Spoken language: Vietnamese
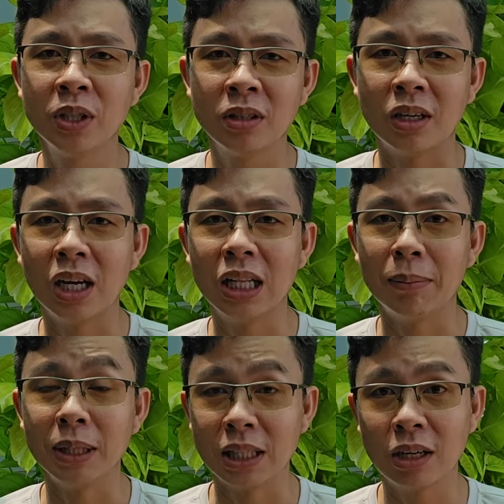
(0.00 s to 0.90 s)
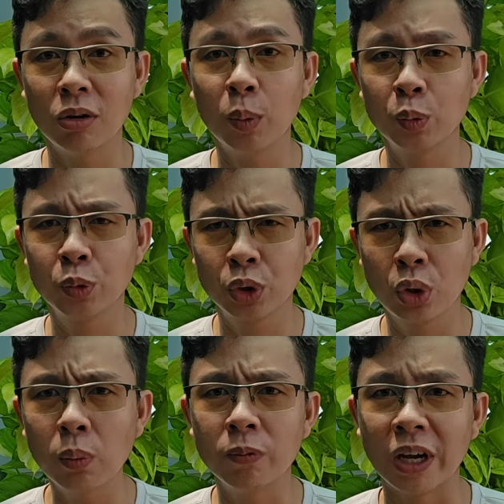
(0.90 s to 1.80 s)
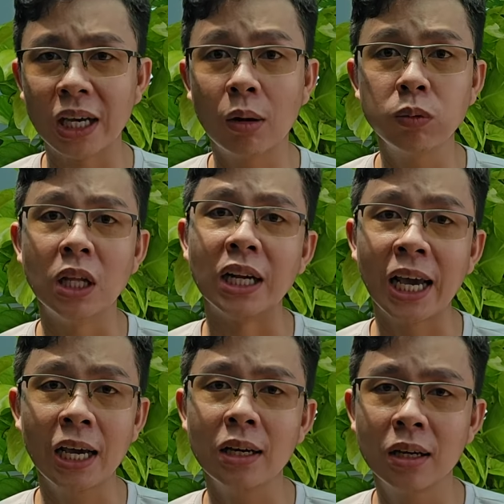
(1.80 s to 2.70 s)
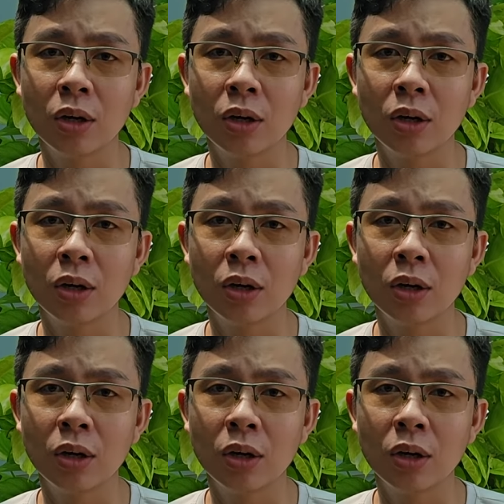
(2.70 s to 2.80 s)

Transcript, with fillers: cho nên là mình sẽ nói một chút về cái góc nhìn khác